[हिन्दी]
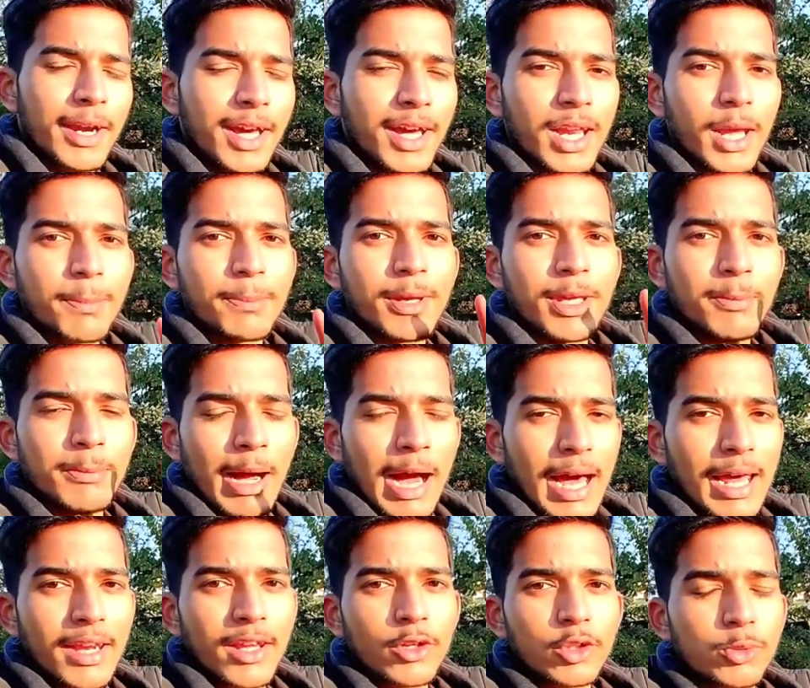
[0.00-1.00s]
अगर आप कहीं
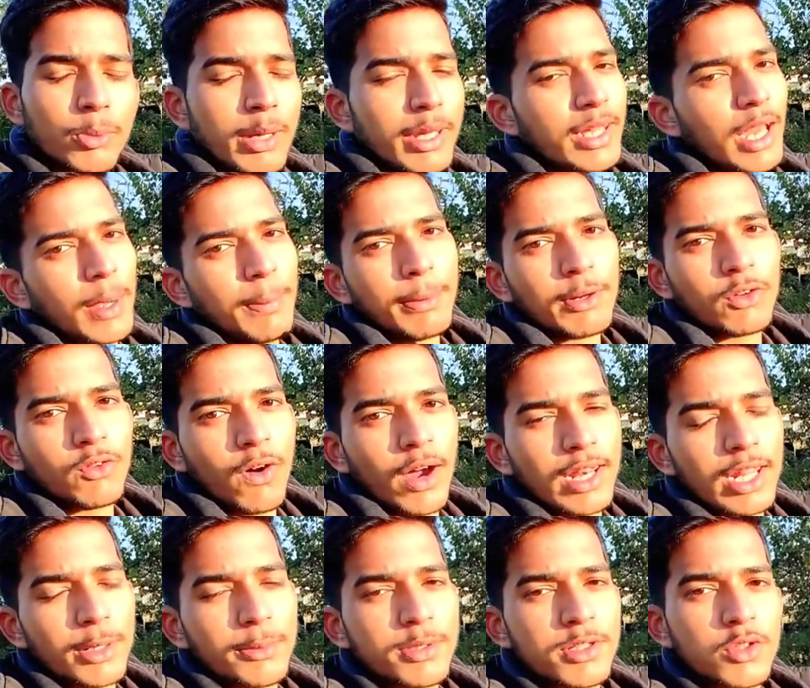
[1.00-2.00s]
बाहर के हो तो भाई यहाँ पर
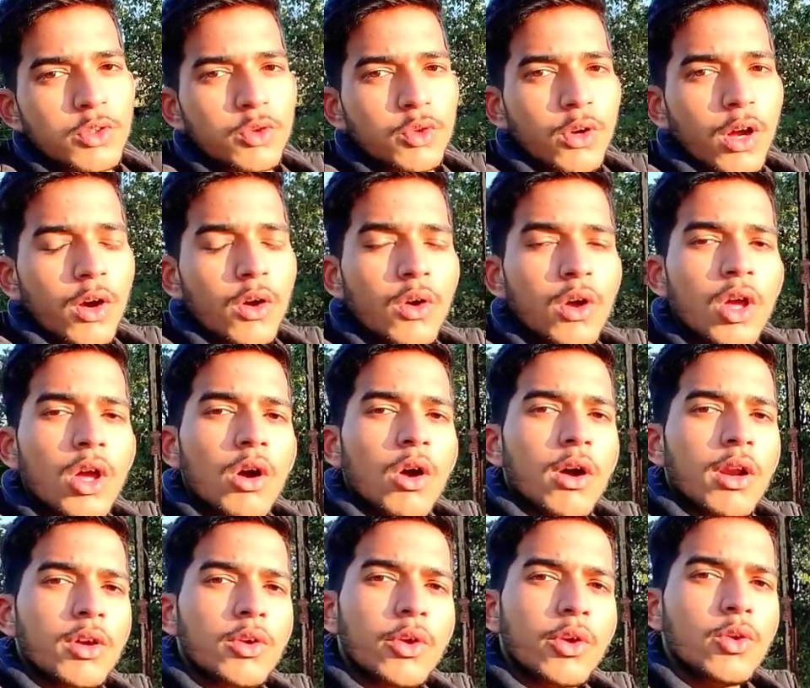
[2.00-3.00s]
ग्वालियर में ज़रूर आओ और
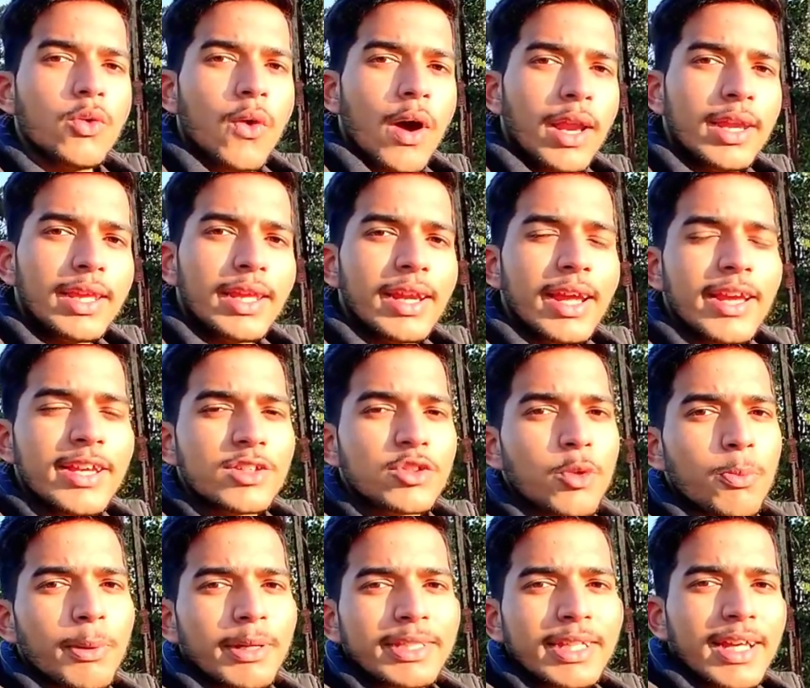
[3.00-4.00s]
अगर ग्वालियर का ही इसको
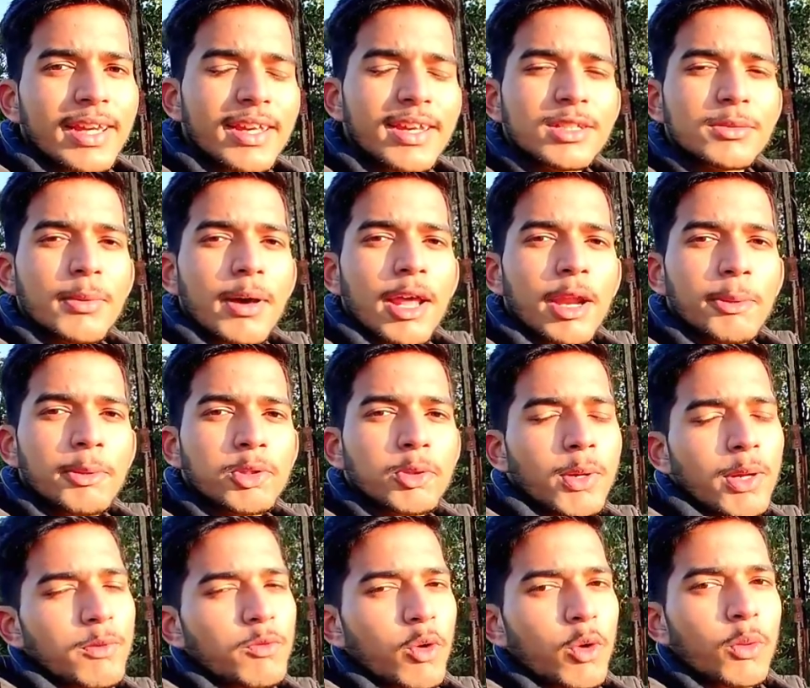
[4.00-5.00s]
पता नहीं है इस बारे में तो भाई
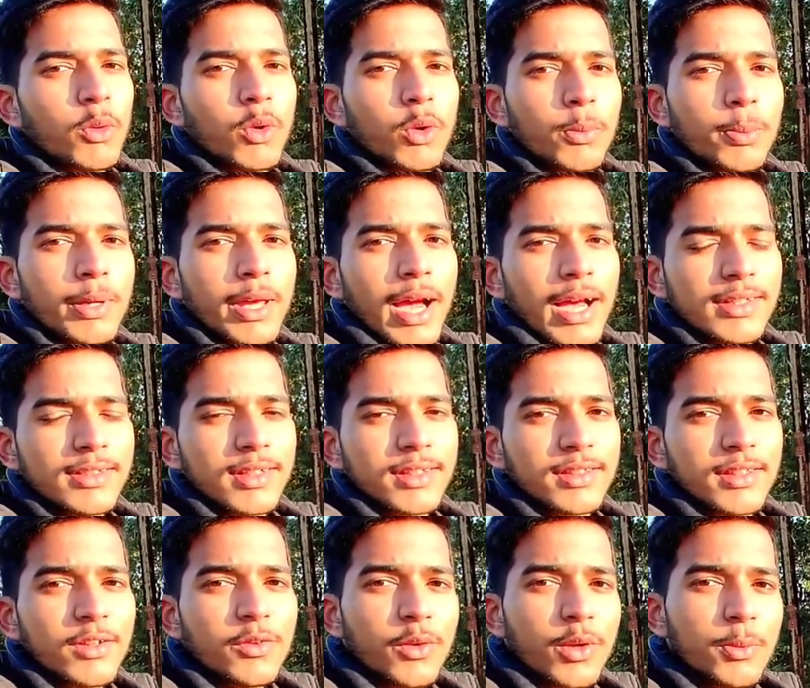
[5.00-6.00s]
वो लोग भी आ
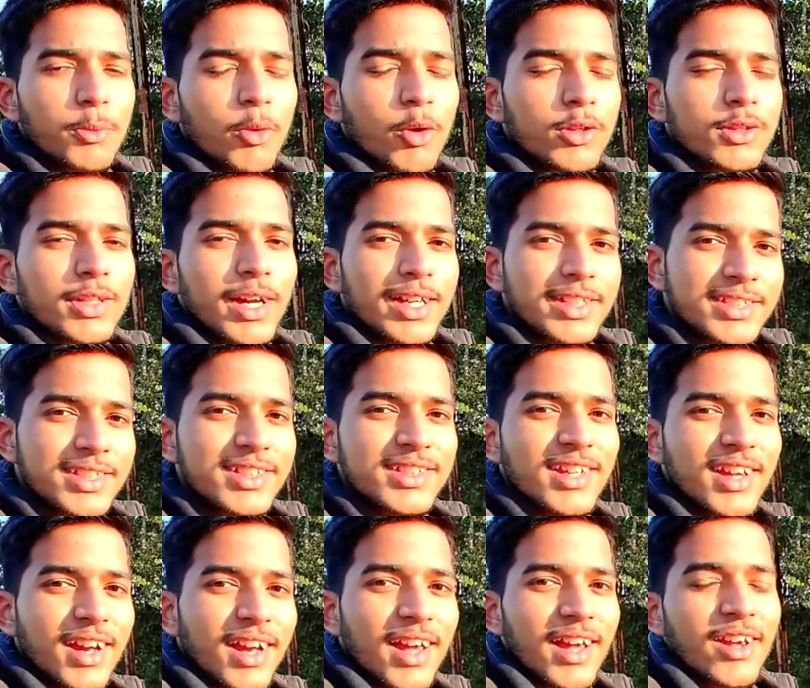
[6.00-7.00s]
सकते हैं कि बहुत अच्छी
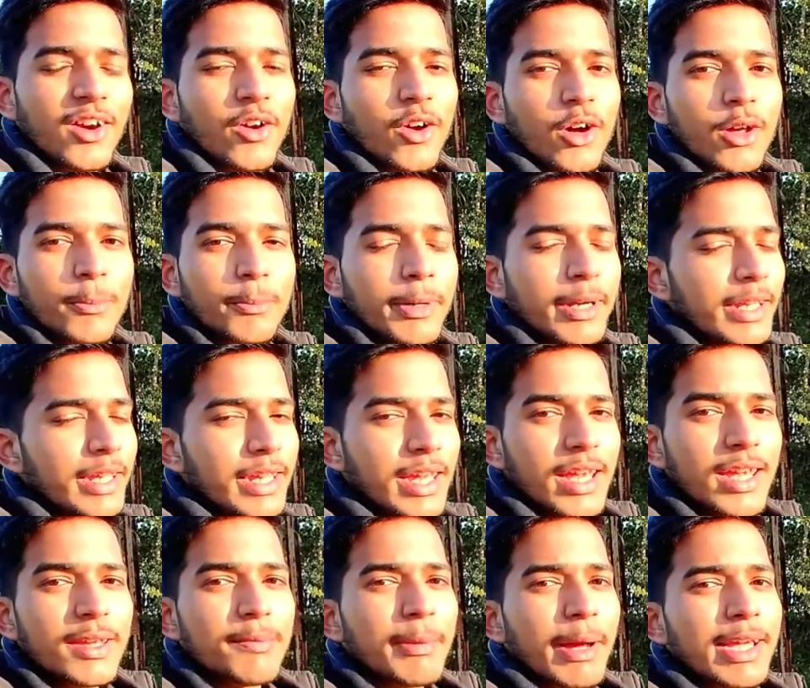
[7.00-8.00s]
जगह है और बट ये
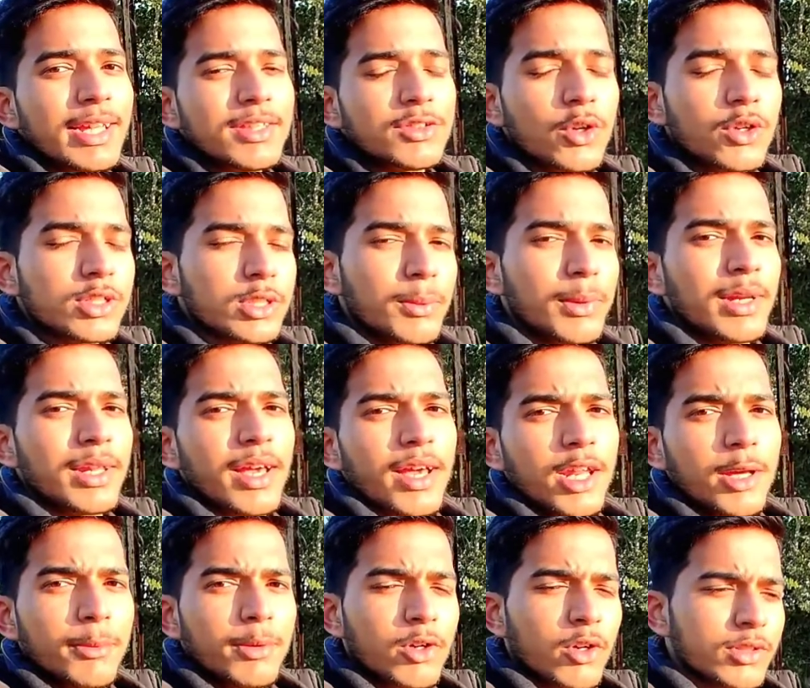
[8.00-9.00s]
कि भाई थोड़ा संभल के आना
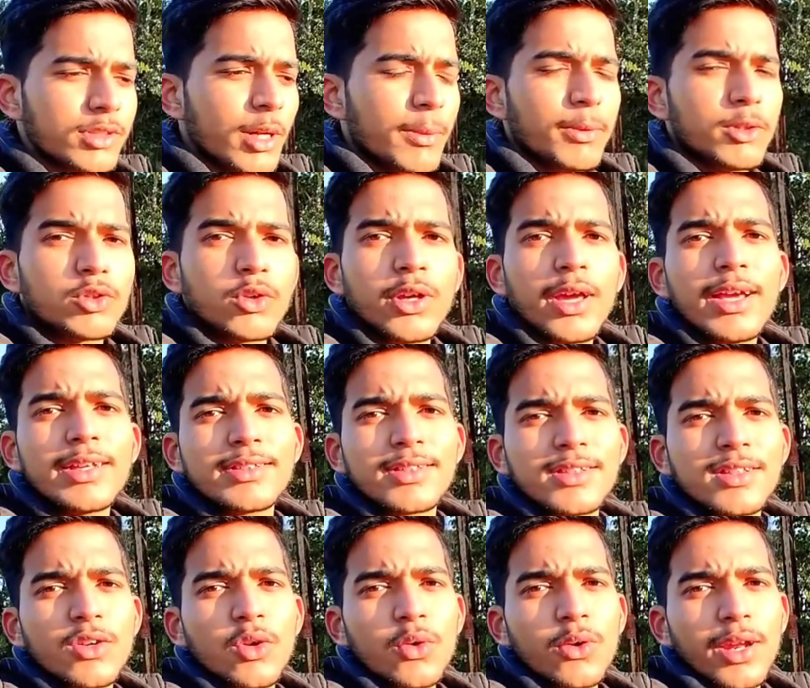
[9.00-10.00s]
बिकॉज यहाँ पर थोड़े ऐसे ऐसे
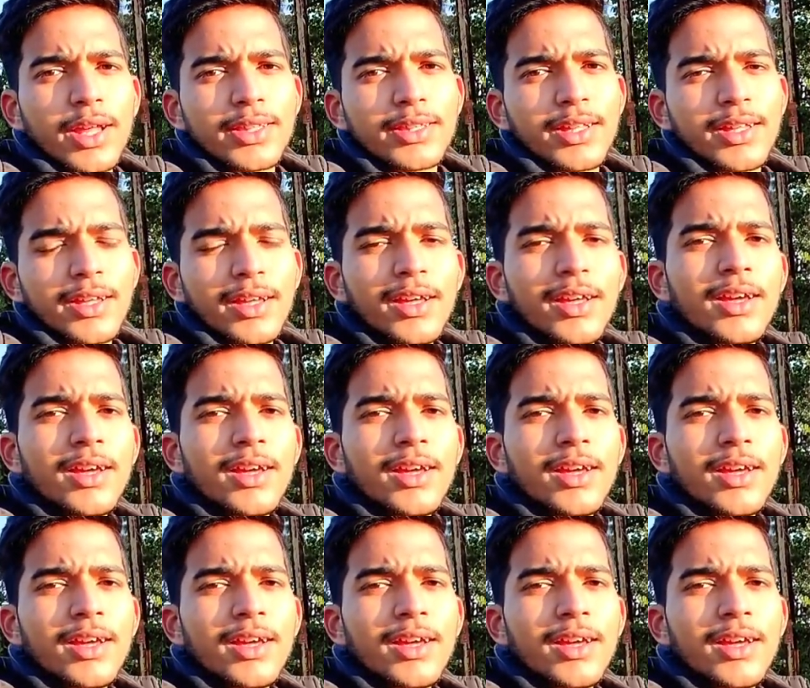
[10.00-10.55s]
लोग रहते हैं